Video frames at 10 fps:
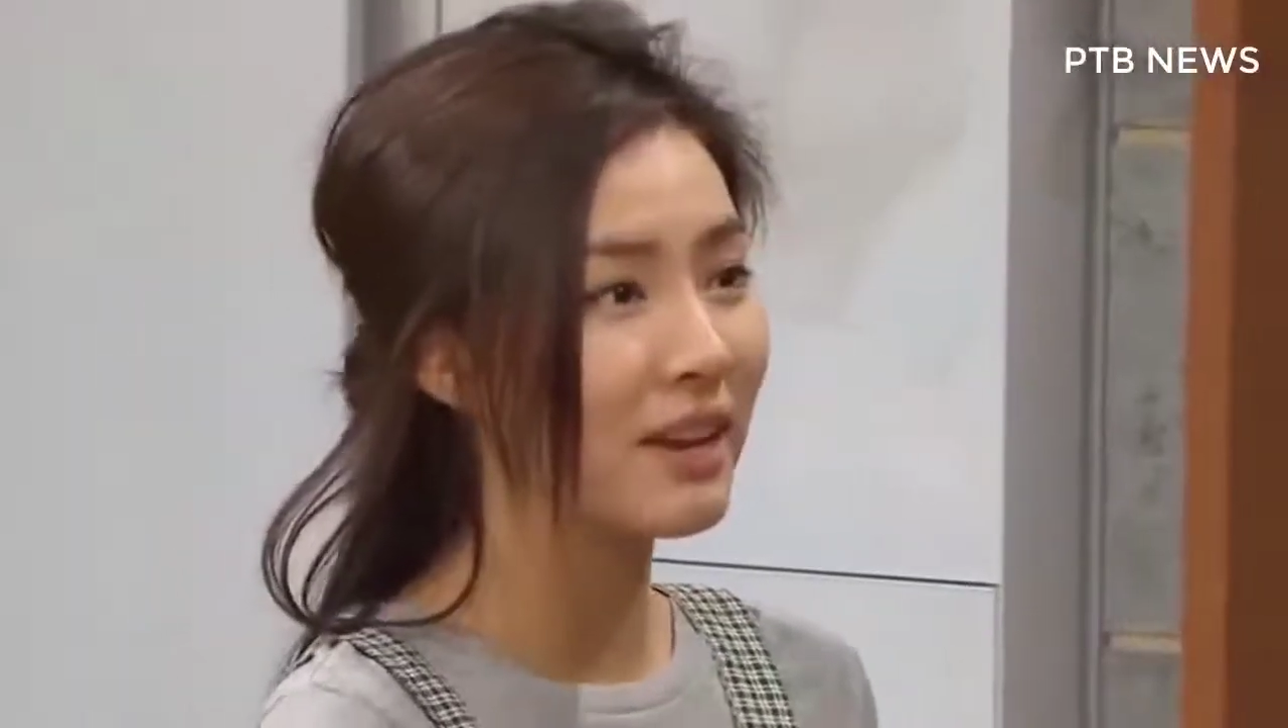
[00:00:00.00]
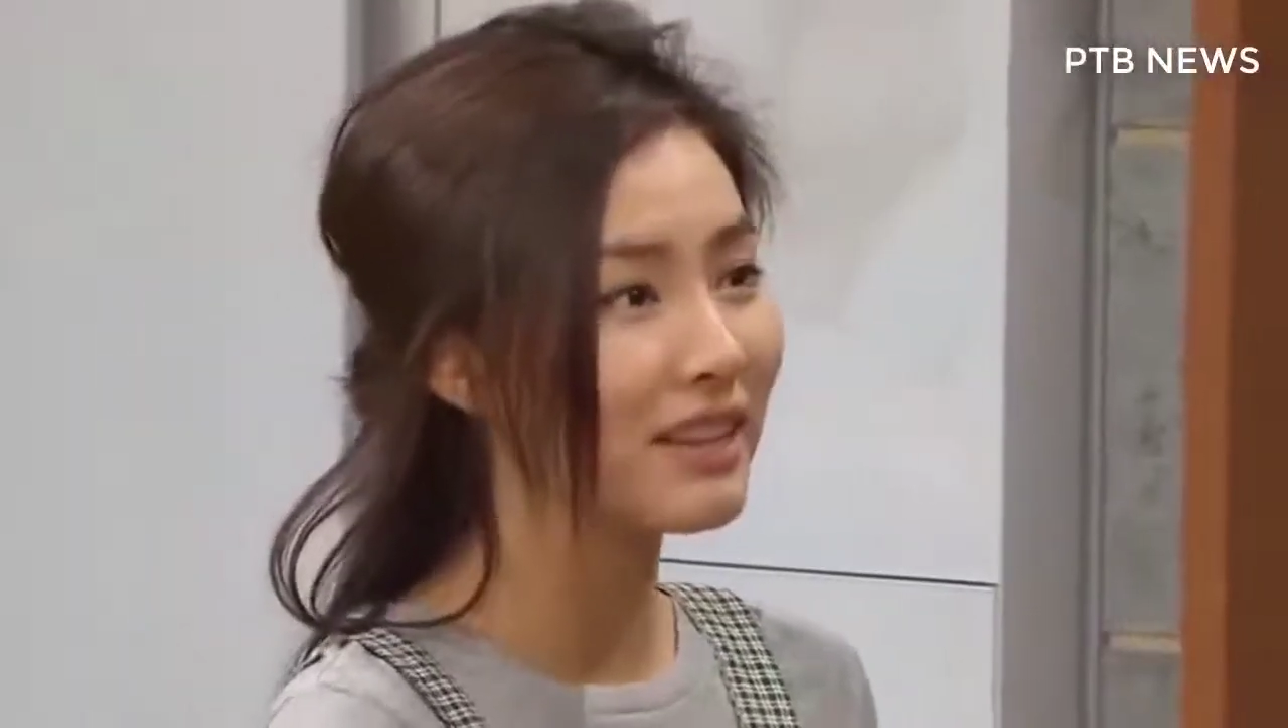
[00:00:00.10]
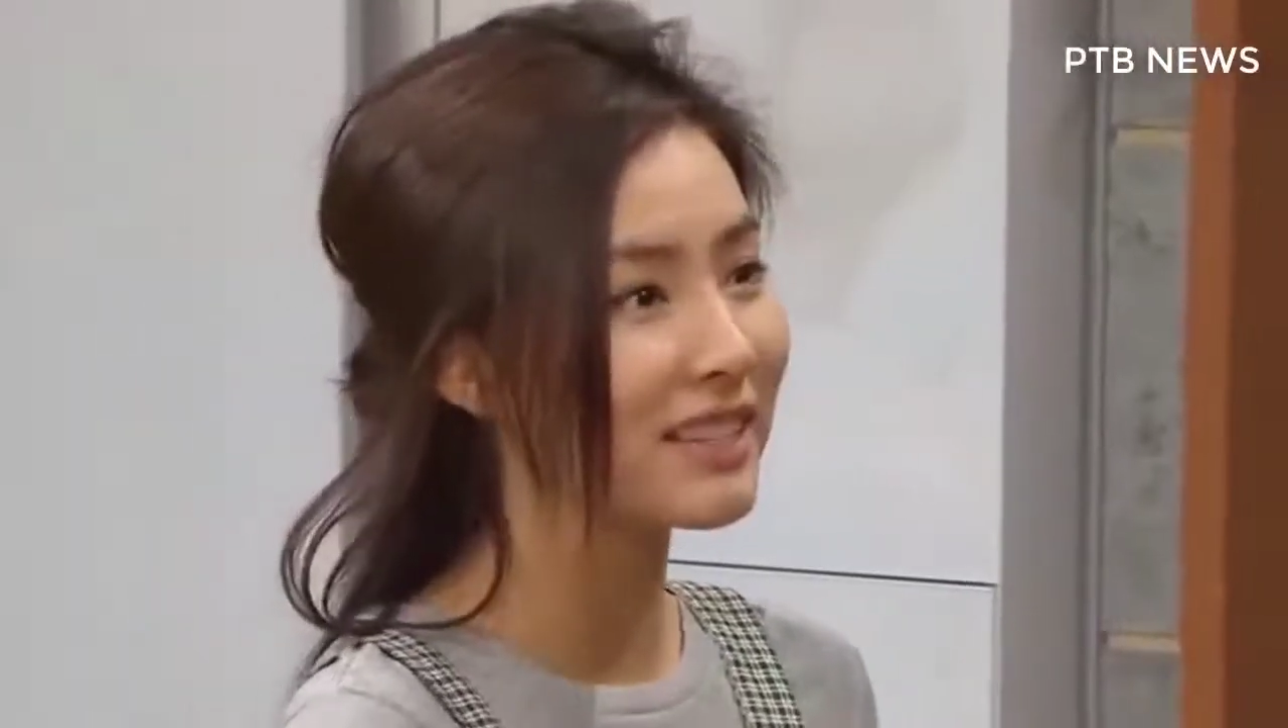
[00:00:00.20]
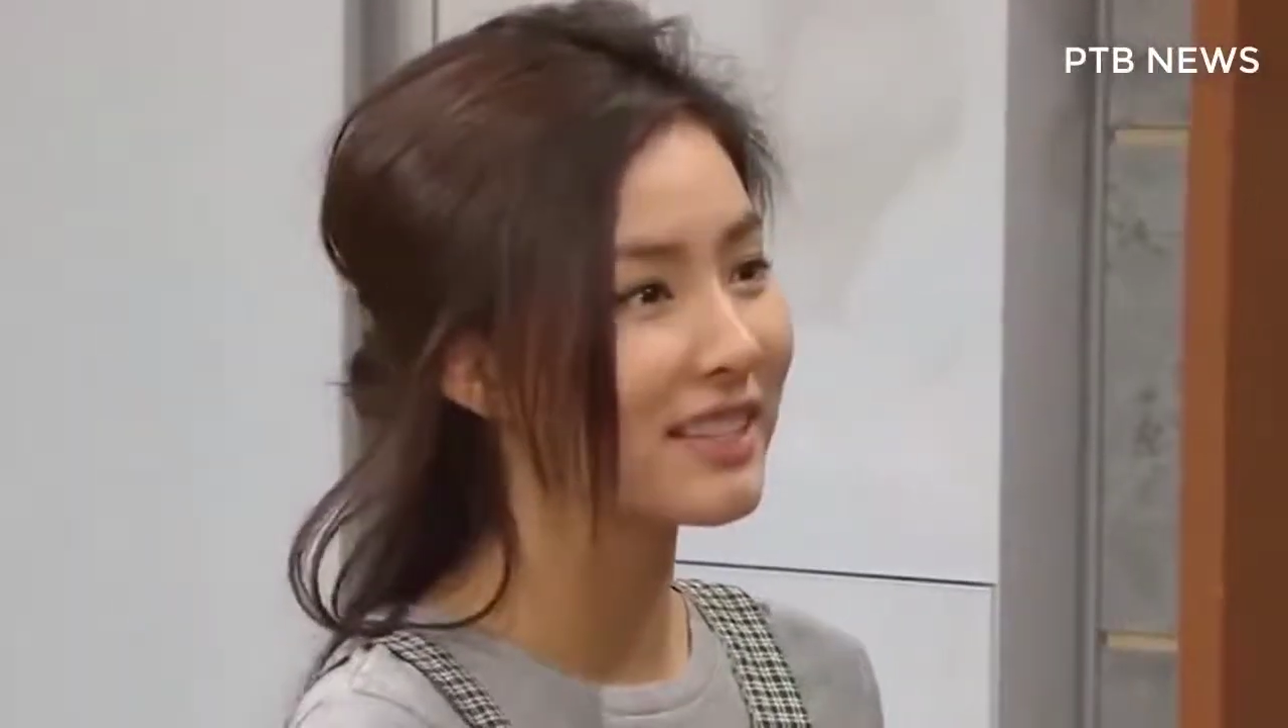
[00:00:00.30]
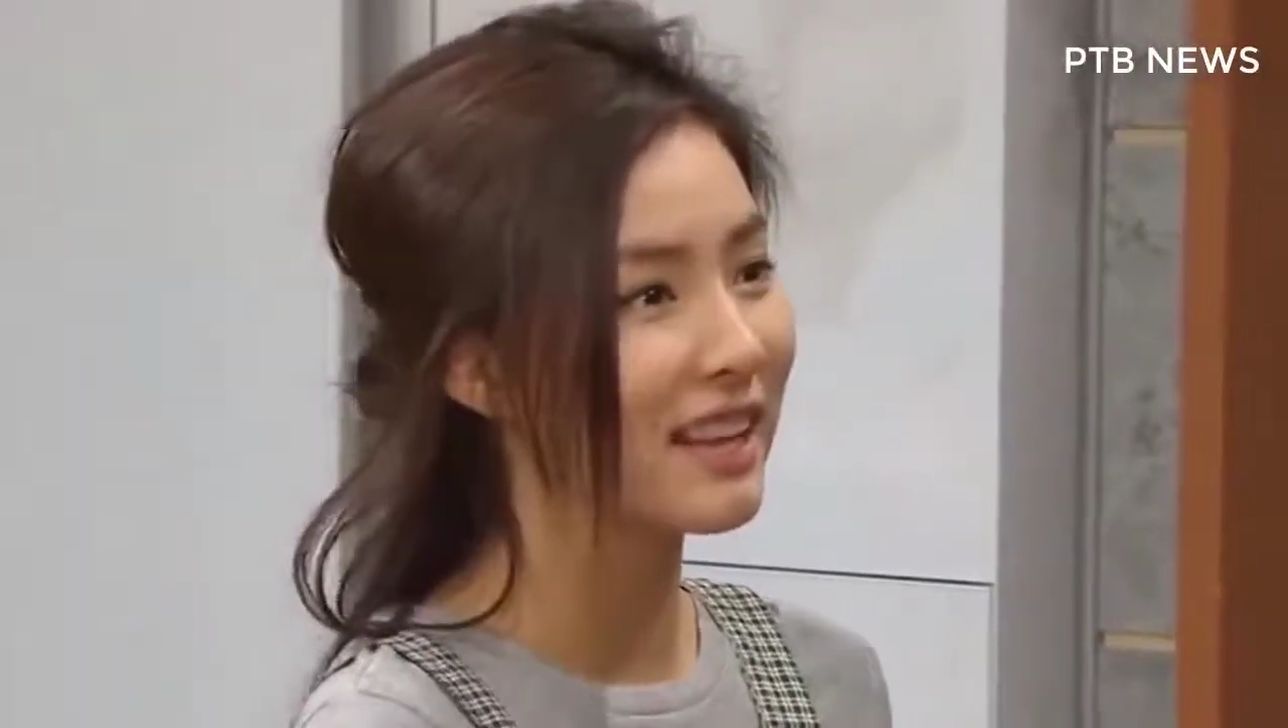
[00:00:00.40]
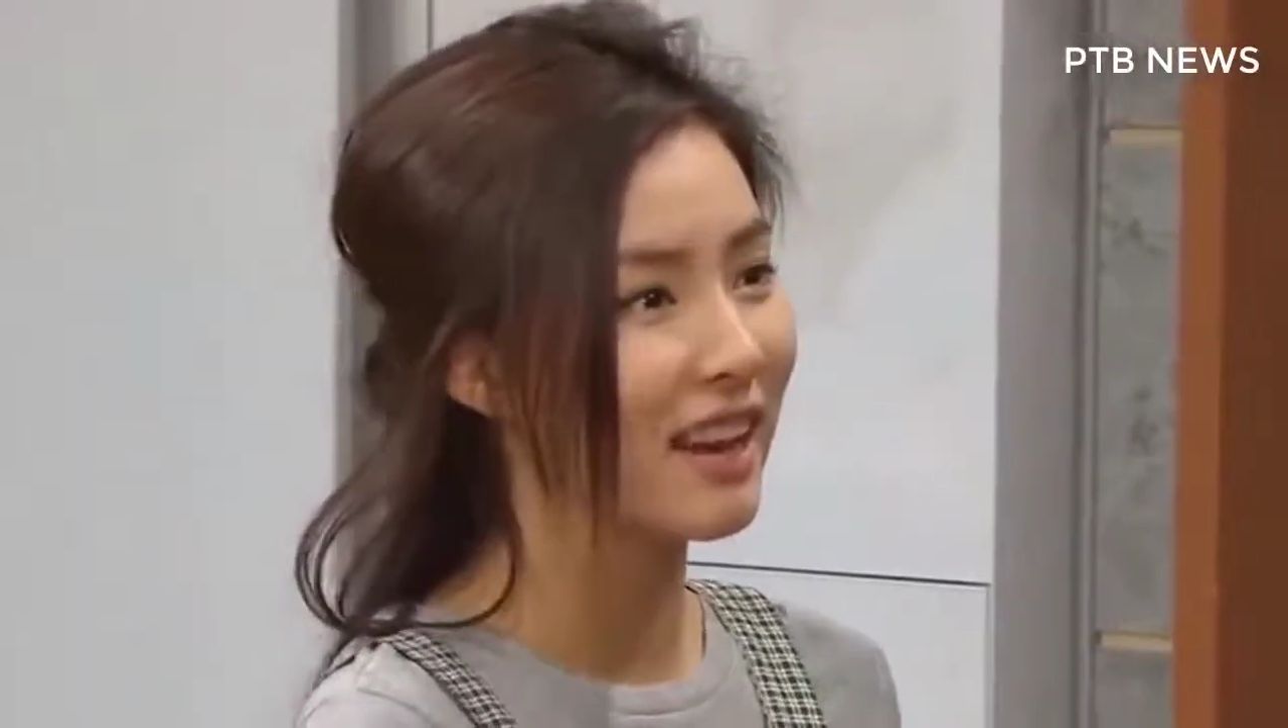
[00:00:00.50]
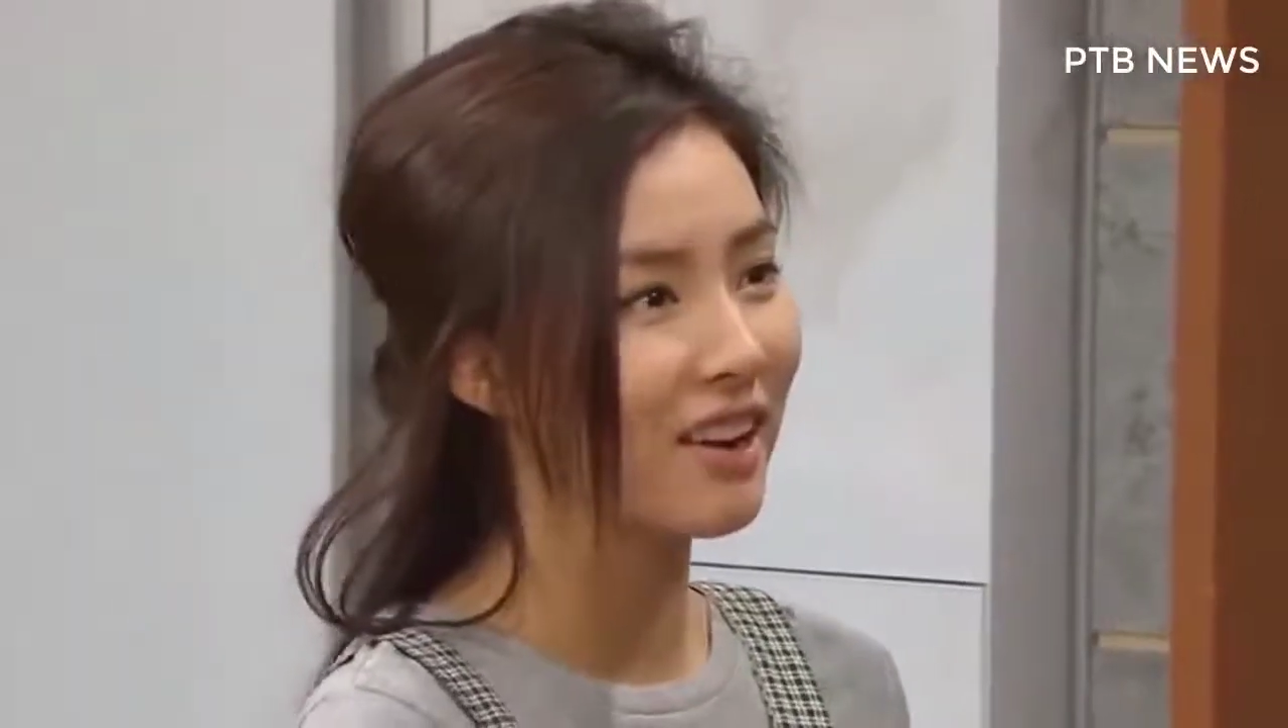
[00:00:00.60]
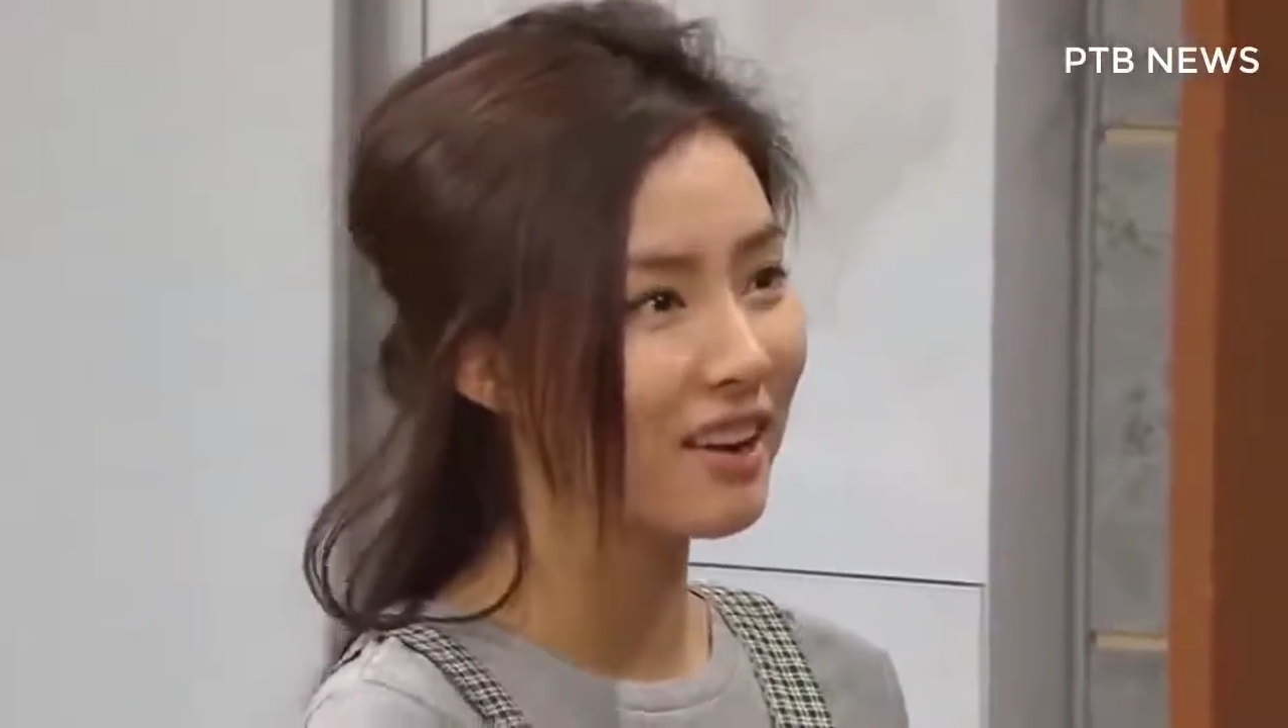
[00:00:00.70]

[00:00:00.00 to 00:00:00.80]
một hot boy